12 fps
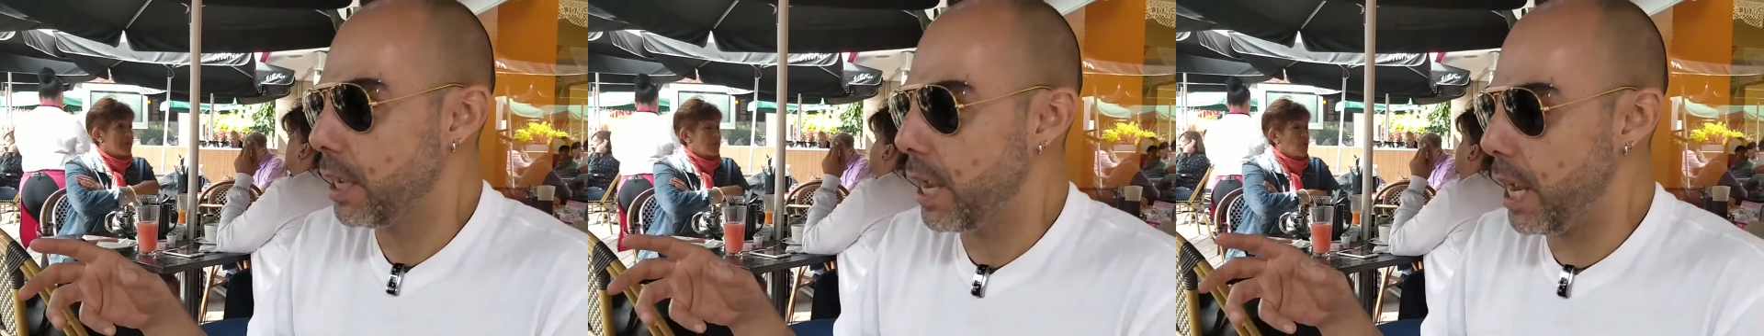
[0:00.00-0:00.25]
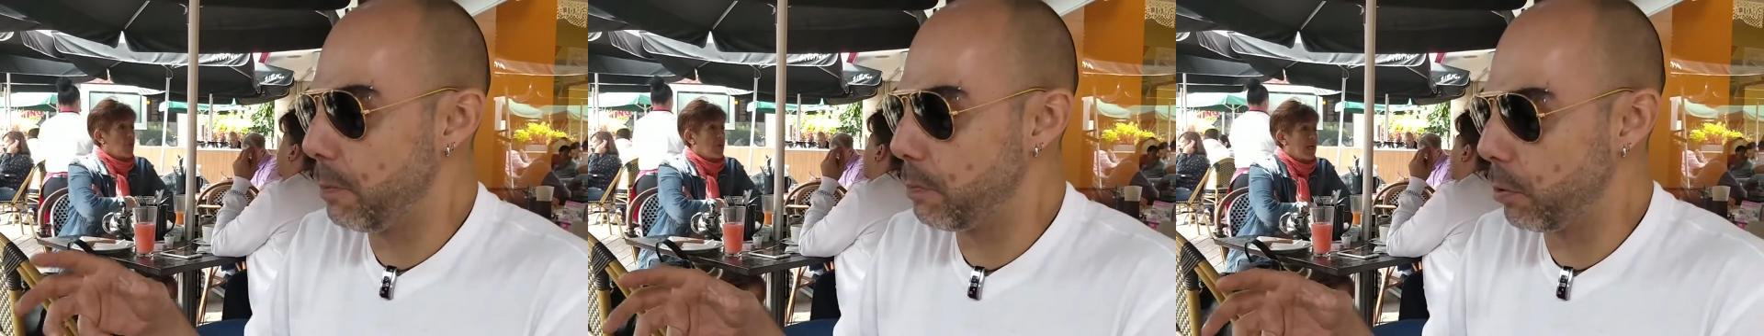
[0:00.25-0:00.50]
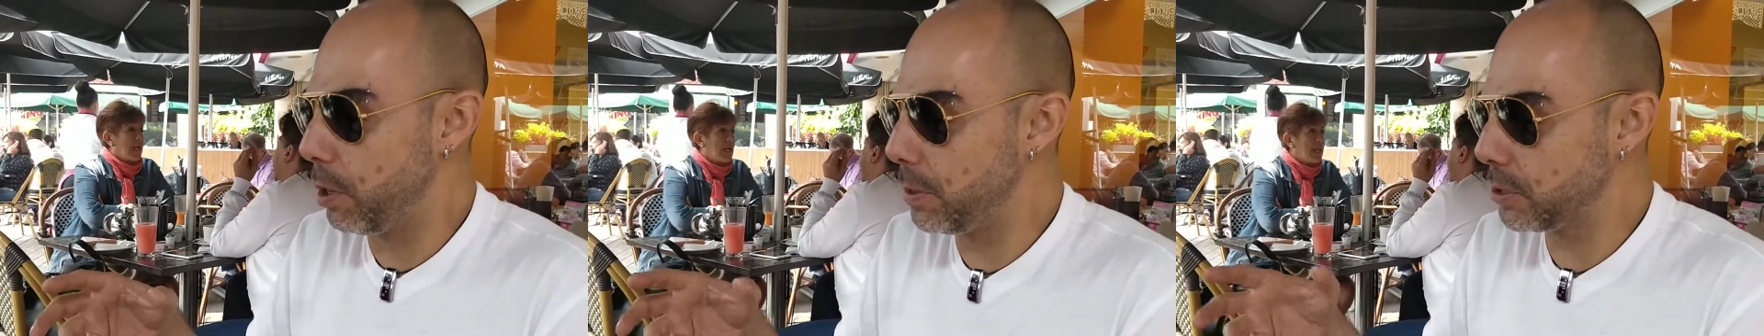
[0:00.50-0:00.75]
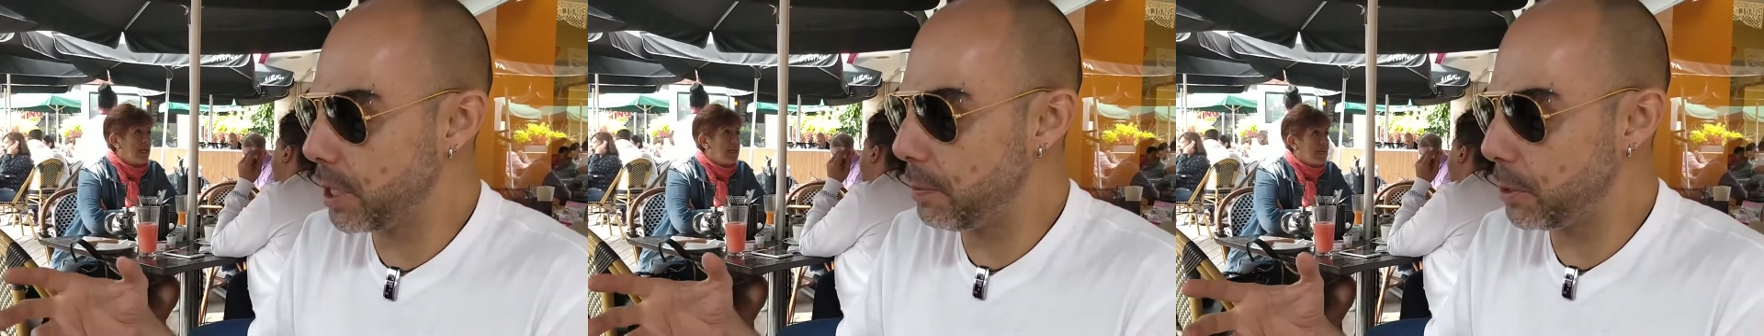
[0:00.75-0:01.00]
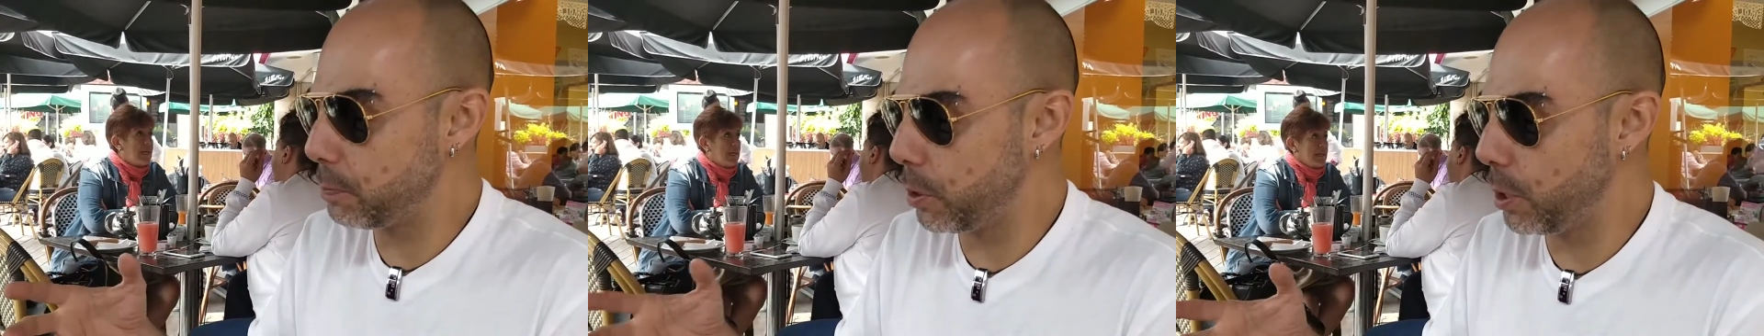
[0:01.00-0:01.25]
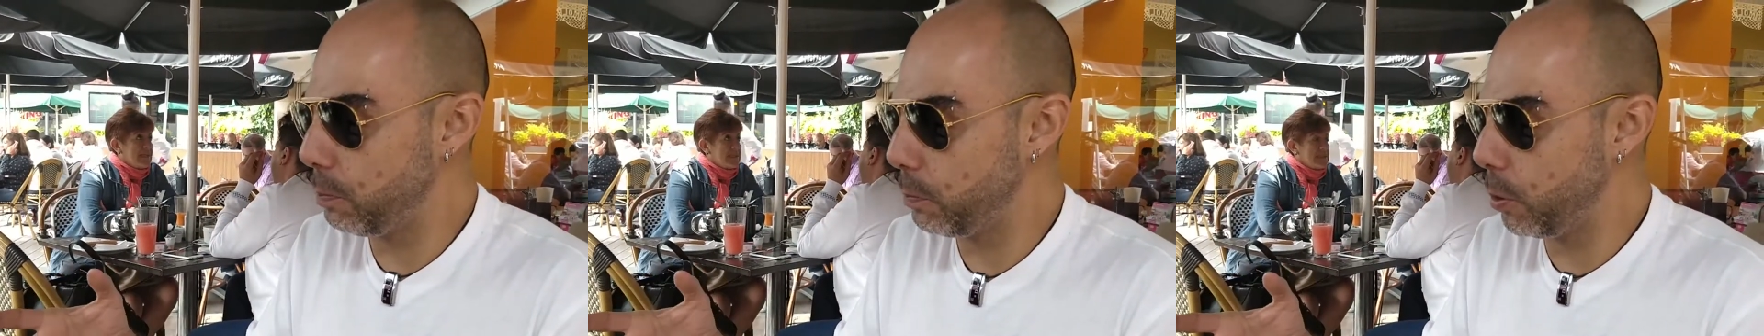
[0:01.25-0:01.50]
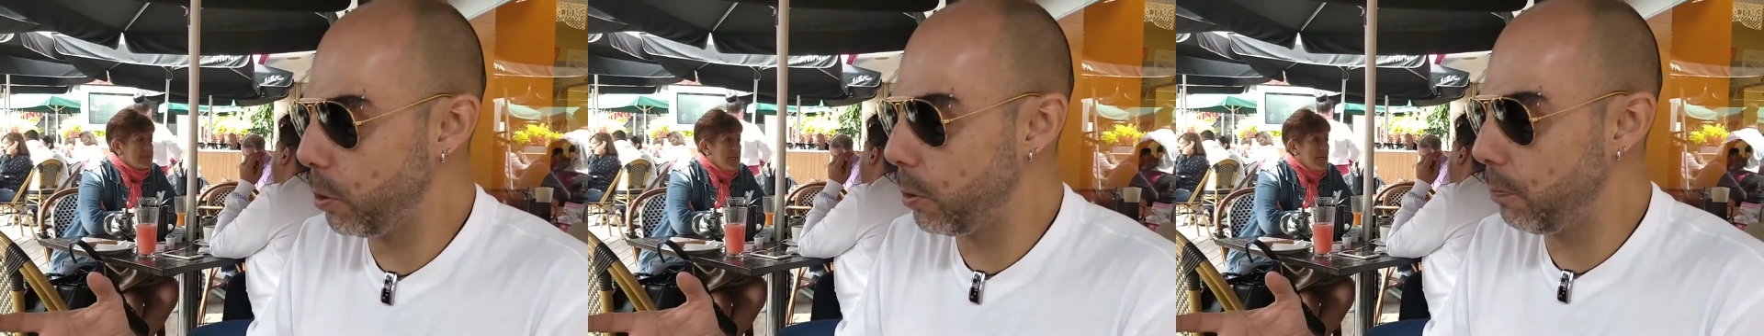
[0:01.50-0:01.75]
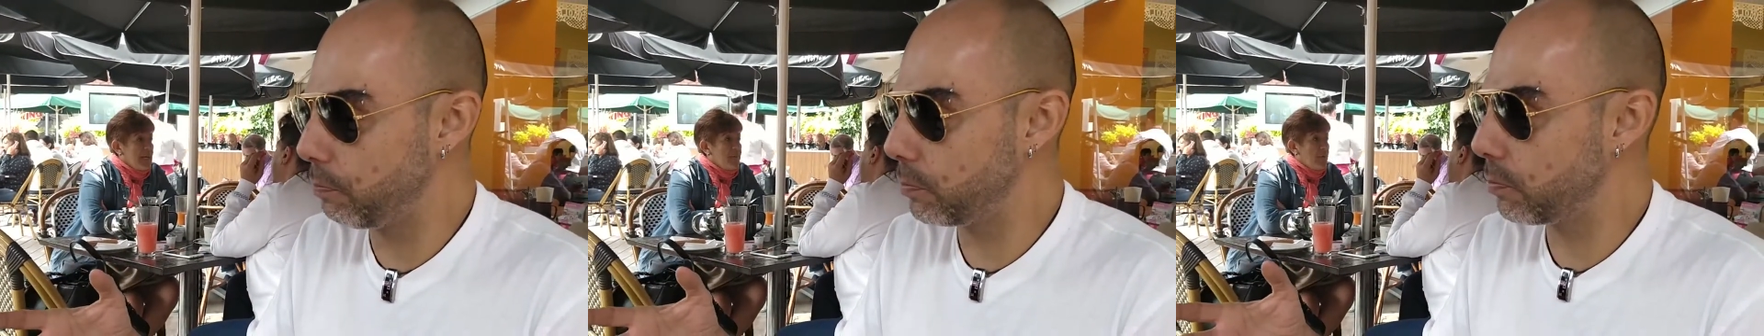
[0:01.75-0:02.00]
El problema es que ves, por ejemplo,
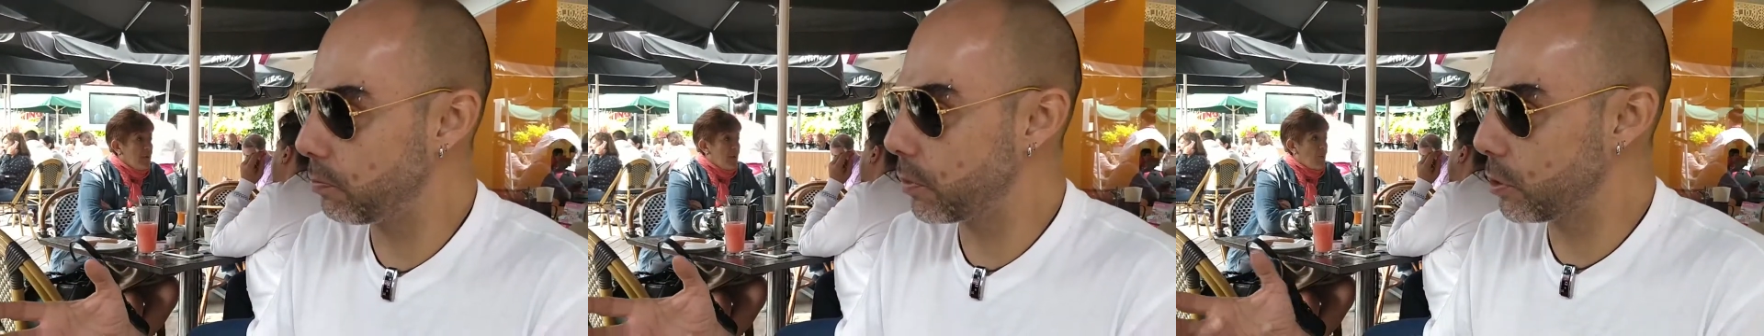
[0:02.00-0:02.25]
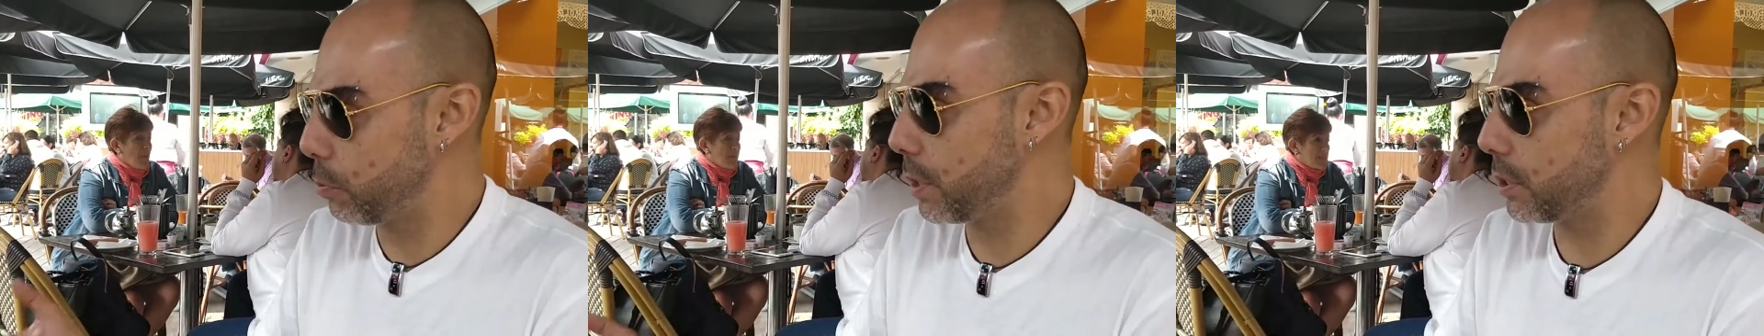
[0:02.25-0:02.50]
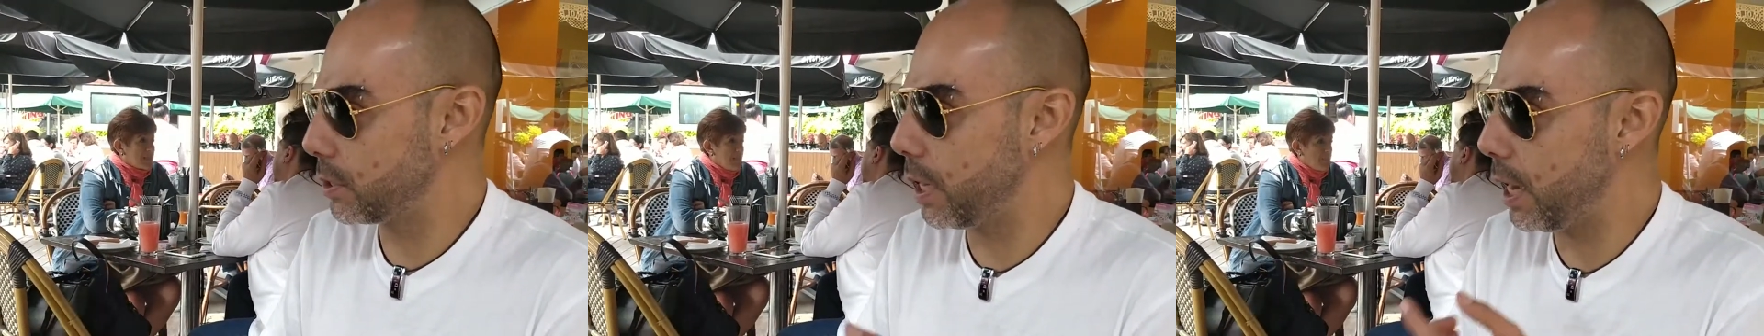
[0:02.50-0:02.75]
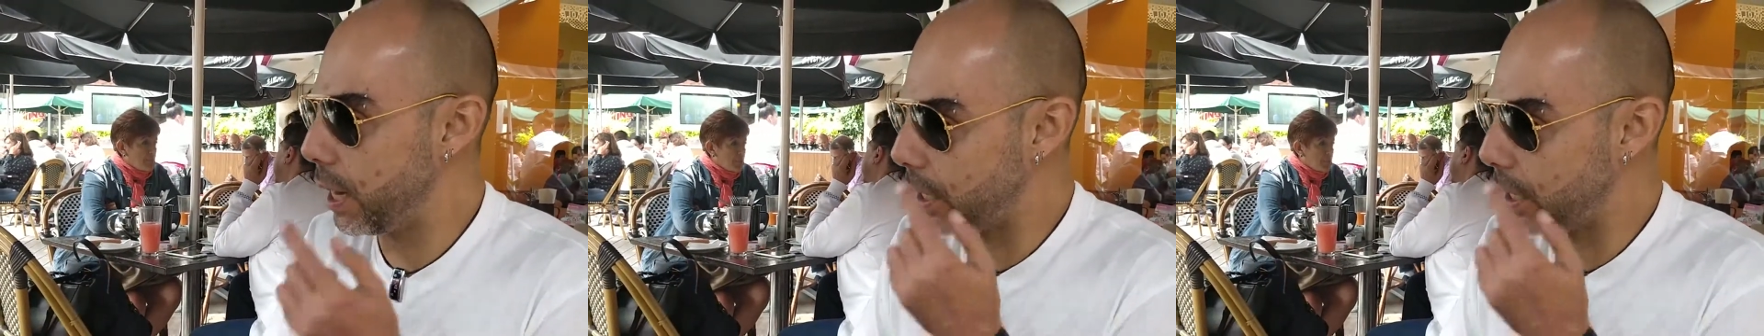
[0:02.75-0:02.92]
si a